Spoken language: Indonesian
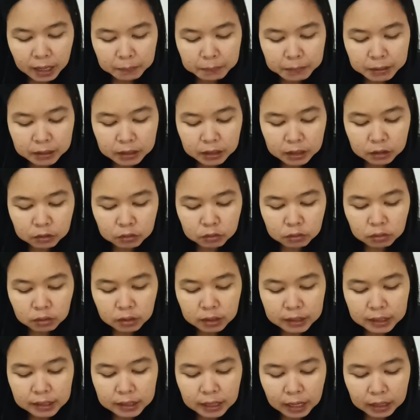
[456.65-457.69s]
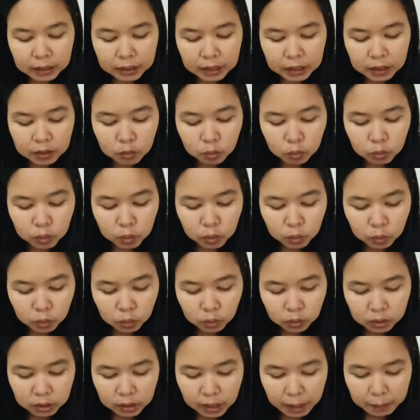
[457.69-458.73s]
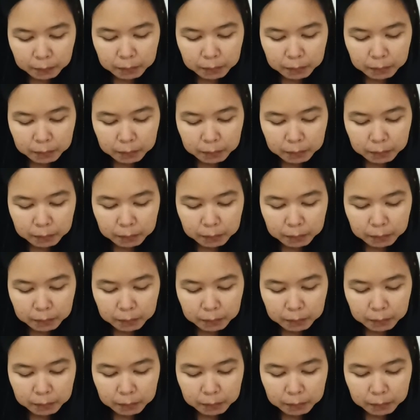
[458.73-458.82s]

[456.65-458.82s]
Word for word: Kami tidur di kaki gunung.